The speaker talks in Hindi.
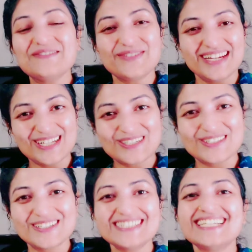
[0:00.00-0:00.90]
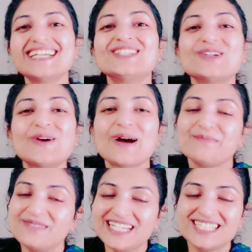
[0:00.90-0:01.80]
फील गुड तो
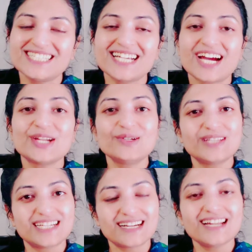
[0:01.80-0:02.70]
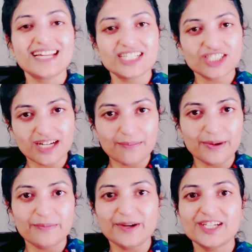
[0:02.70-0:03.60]
अब नीचे जा रही हूँ दिन का लंच का
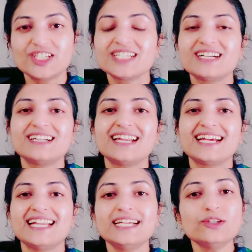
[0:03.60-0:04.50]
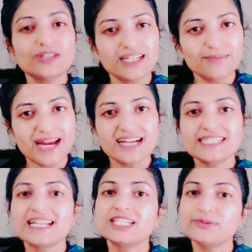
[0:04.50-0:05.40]
प्रिपरेशन करने के लिए तो दिन में
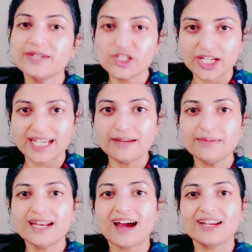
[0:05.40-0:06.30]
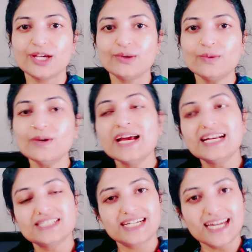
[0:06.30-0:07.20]
आज लंच में चिकन बना रही हूँ
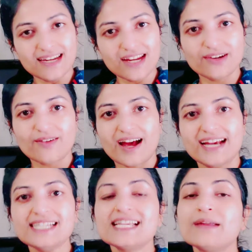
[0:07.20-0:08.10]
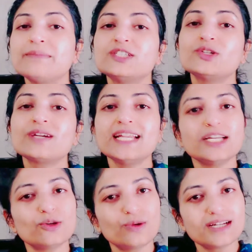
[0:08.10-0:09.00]
चिकन एंड राइस एंड बच्चों के
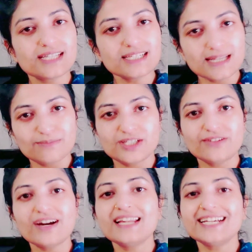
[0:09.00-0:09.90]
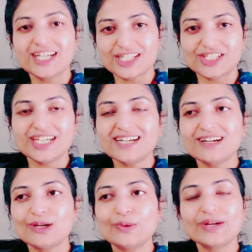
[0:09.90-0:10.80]
लिए थोड़ा सा सब्जी वाली खिचड़ी
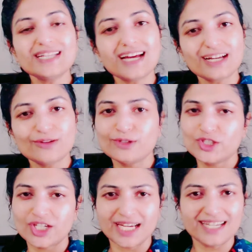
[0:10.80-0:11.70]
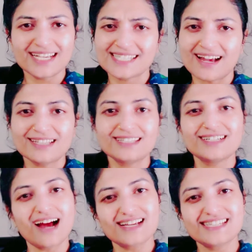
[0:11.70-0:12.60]
कर लूँगी ताकि वो चिकन के साथ
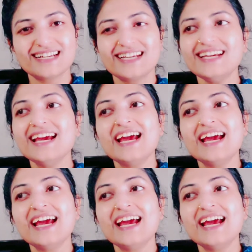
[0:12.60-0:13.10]
खा सके